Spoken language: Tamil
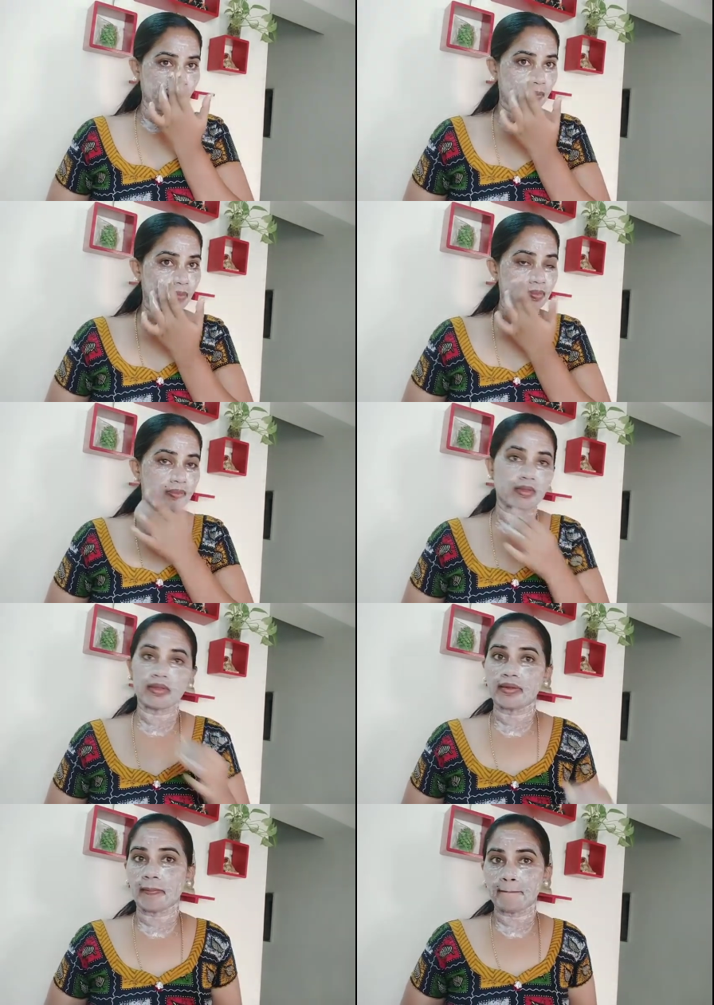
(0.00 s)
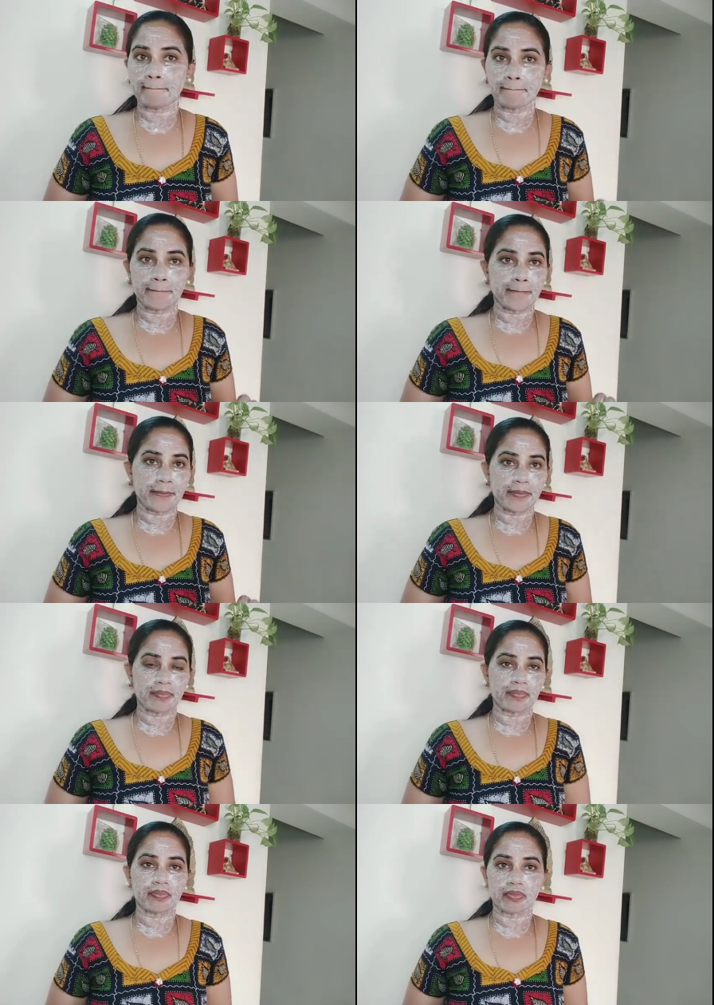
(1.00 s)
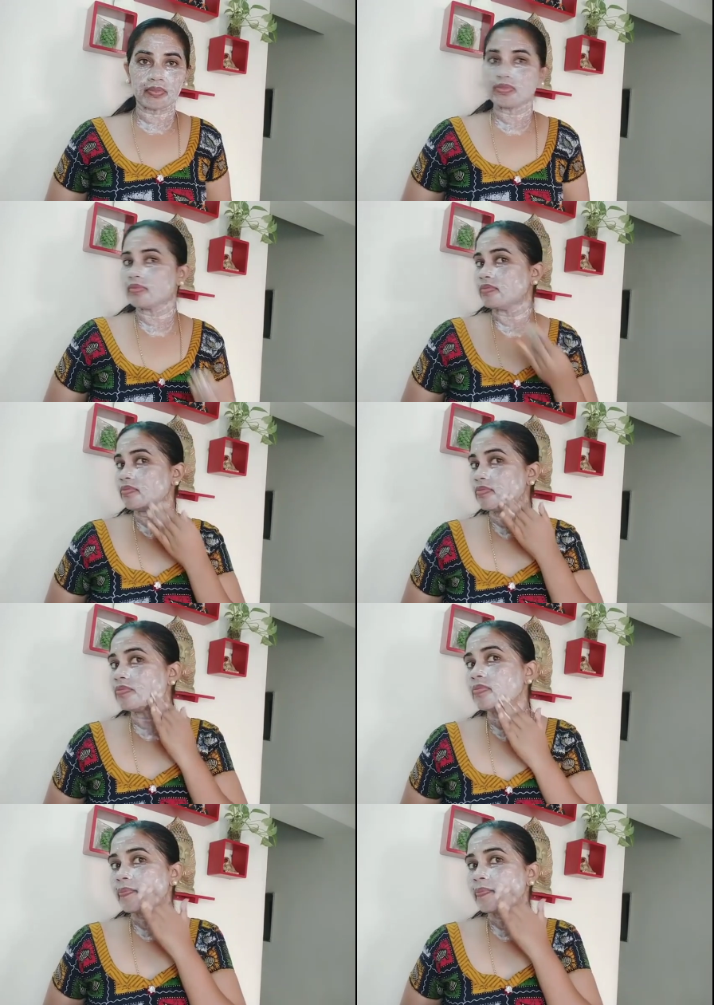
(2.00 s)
இப்போ எல்லா இடத்துலையுமே ஃபேஸில் பாருங்கள் ஃபுல்லாக அப்ளை பண்ணிட்டேன்